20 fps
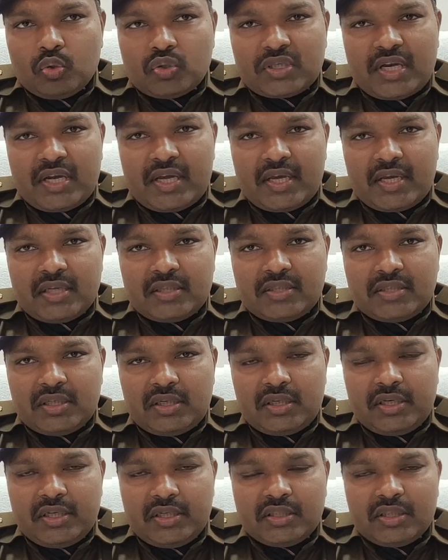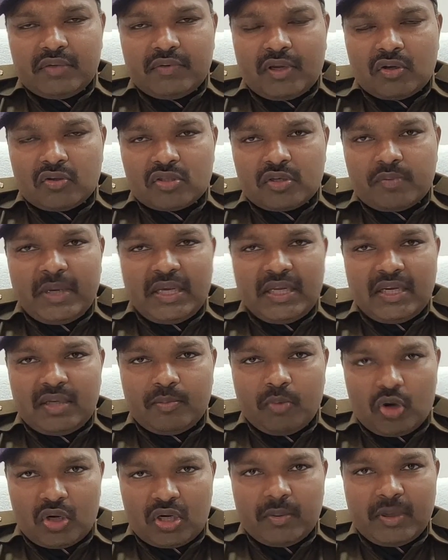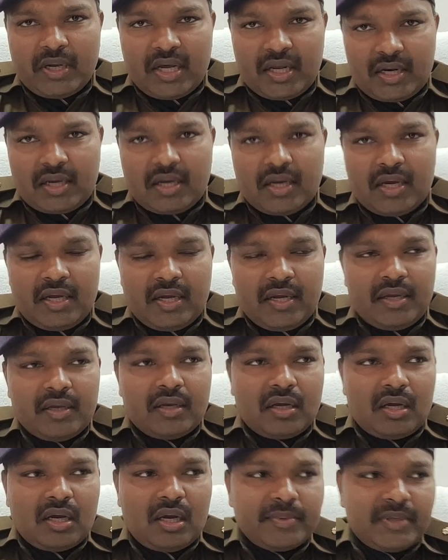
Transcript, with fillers: दूसरा है कि जिन डीजे वालों से पहले बॉन्ड भरा रखा है